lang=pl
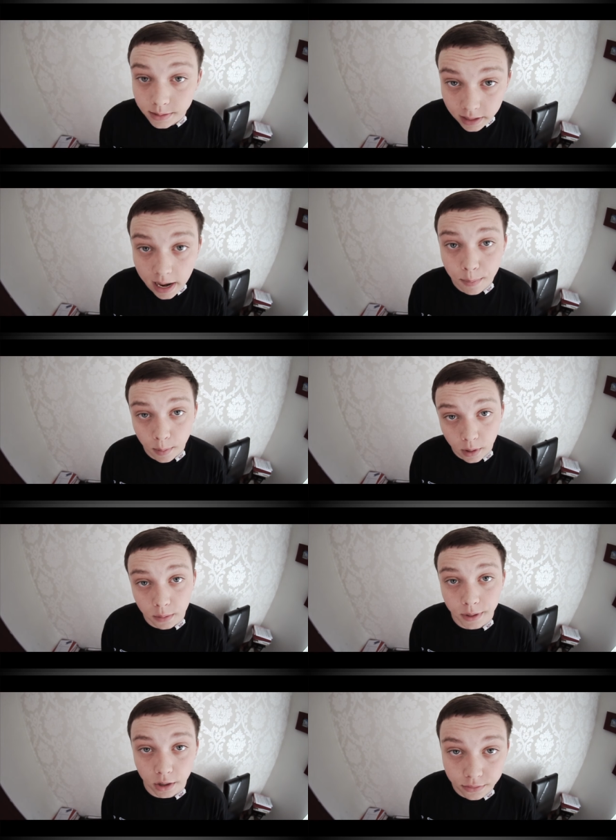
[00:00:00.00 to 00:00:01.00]
Sklep
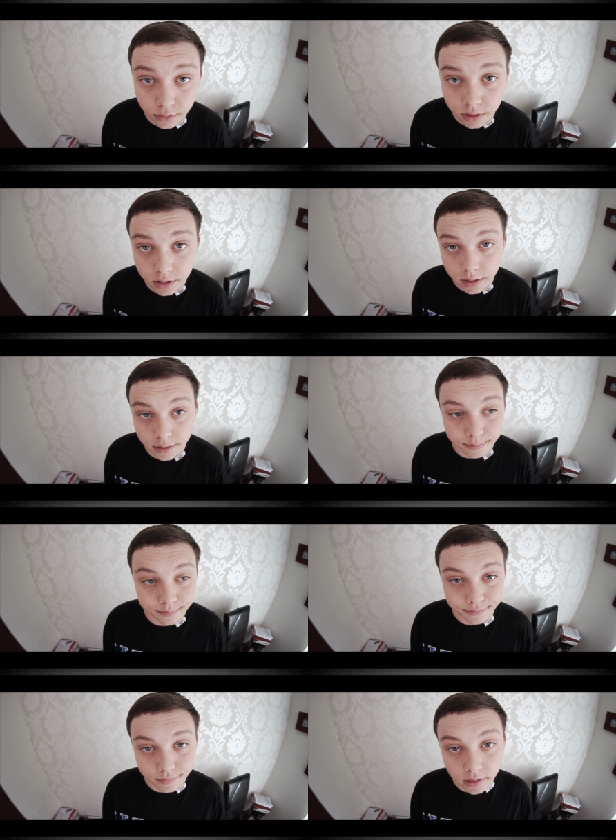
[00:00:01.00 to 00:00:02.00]
obok mnie otworzyli.
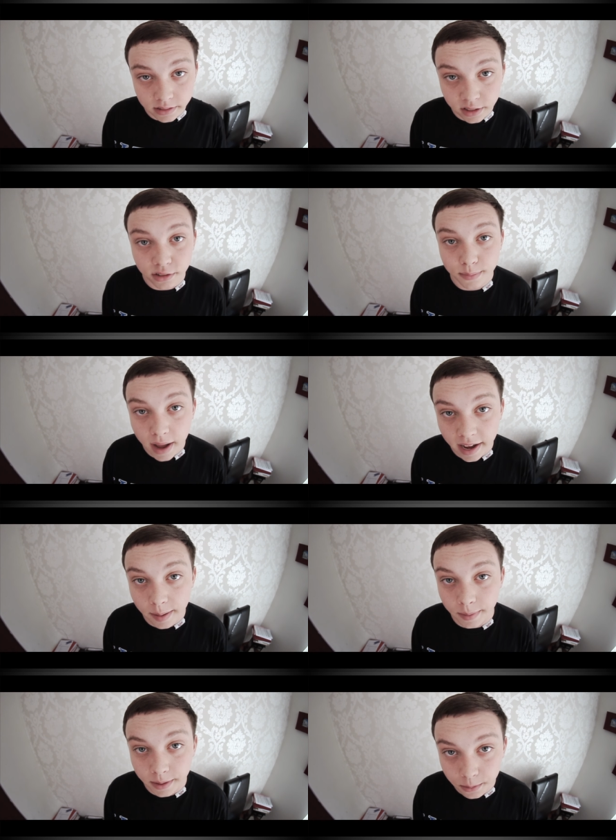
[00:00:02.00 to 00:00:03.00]
Z
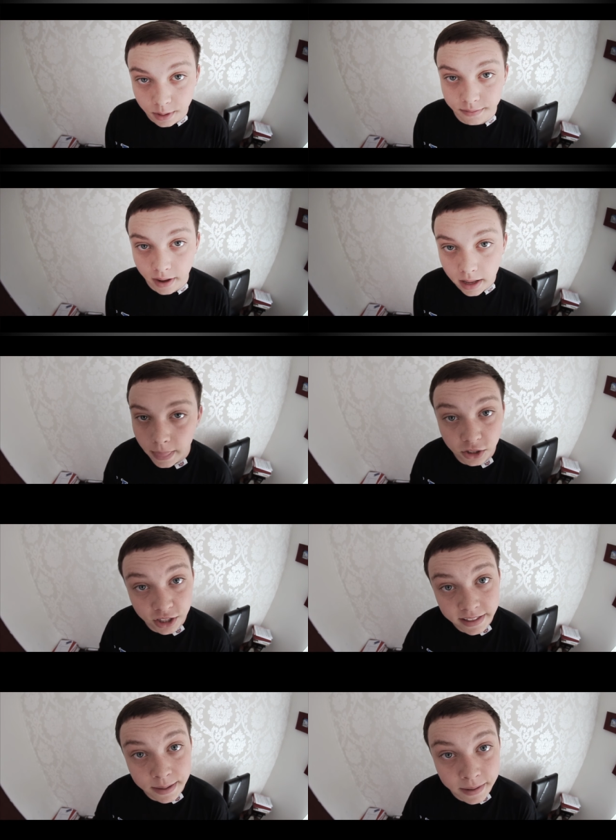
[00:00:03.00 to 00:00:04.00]
rozmachem, kurwa.
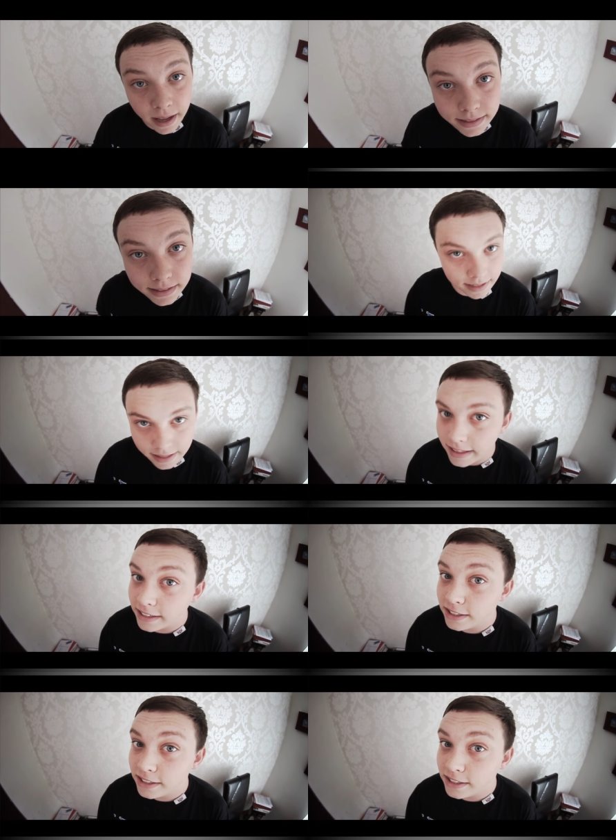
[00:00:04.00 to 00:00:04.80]
Siedem kas, jedna